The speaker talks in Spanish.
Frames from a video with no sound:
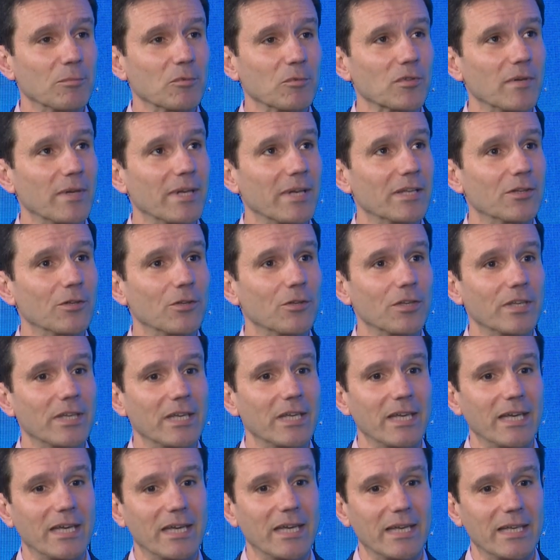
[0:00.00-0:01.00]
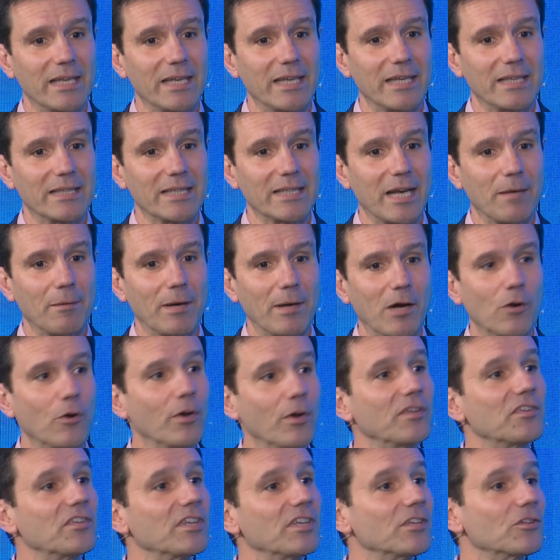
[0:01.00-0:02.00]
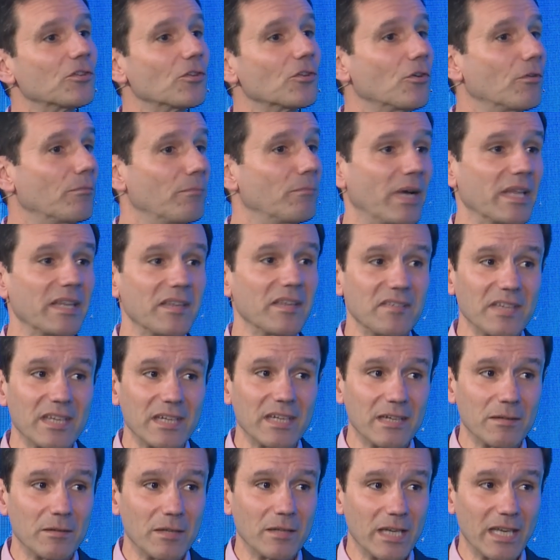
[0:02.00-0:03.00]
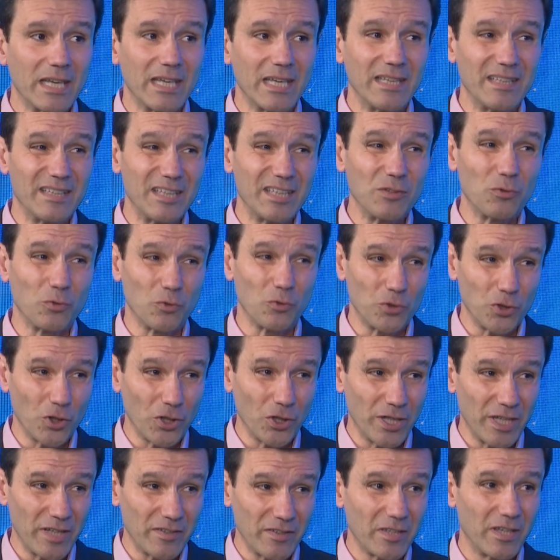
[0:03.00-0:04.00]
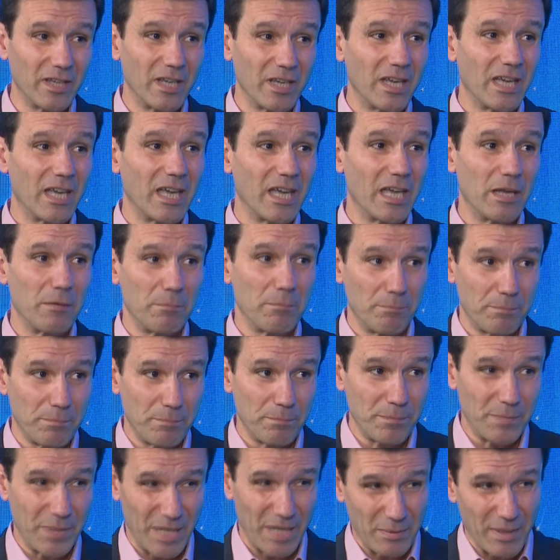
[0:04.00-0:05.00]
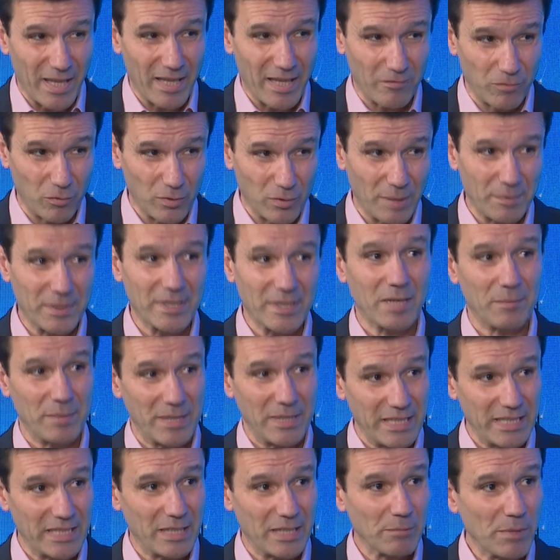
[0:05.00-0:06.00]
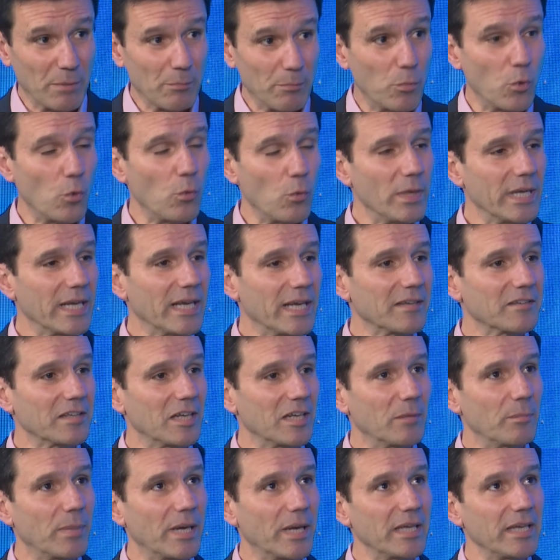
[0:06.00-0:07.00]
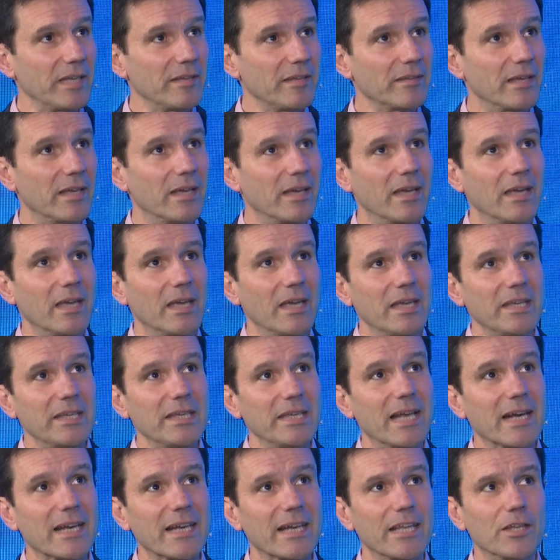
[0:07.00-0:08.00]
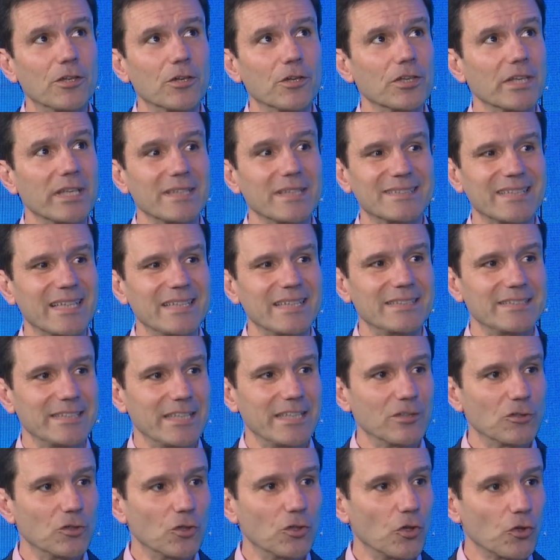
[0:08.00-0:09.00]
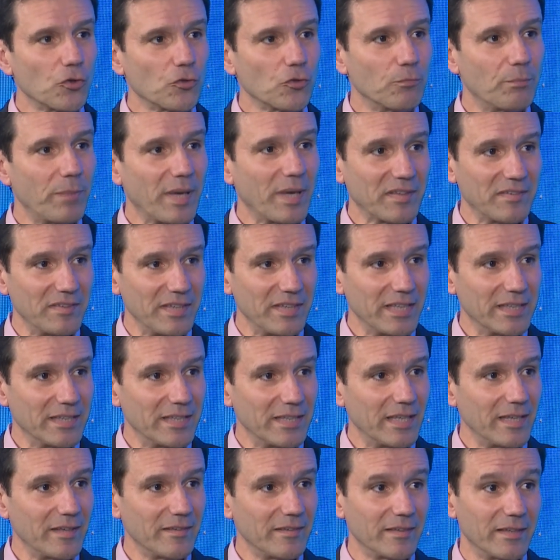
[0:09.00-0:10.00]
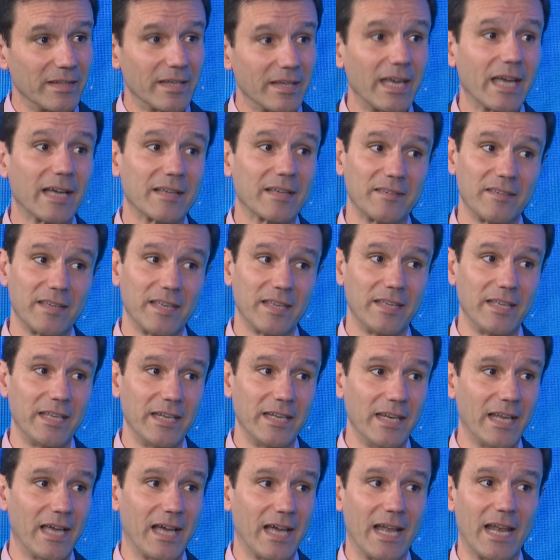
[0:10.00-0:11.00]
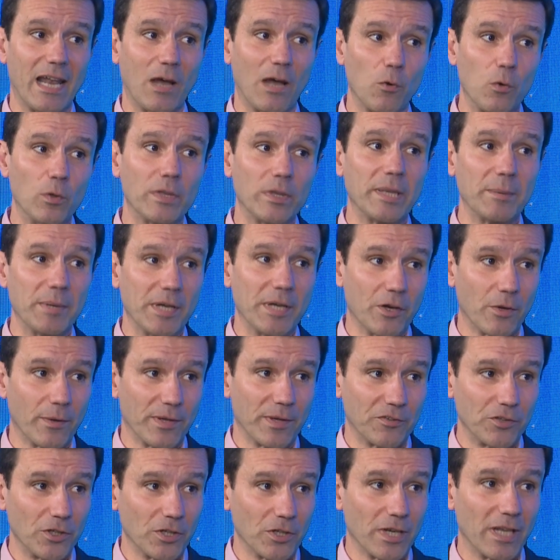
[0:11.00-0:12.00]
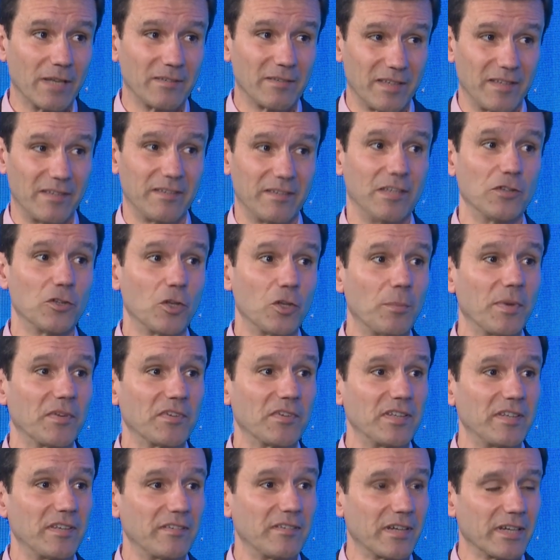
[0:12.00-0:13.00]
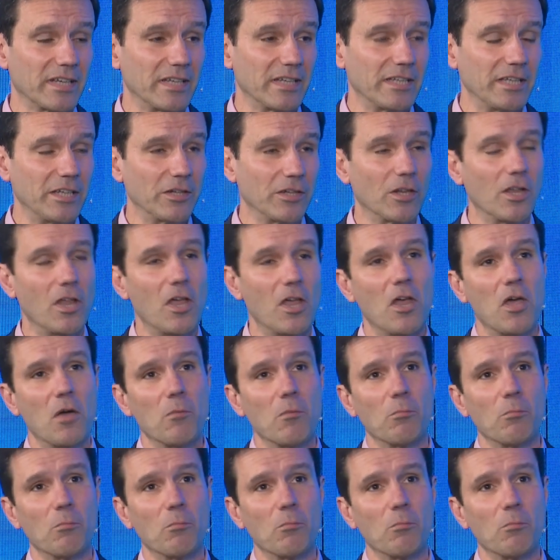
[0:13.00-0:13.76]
estamos hablando de eh, trabajo en más de 100 instituciones, eh, privadas fundamentalmente y también públicas en el país, y alrededor de 600 pacientes que acceden a la última innovación, 600 pacientes argentinos.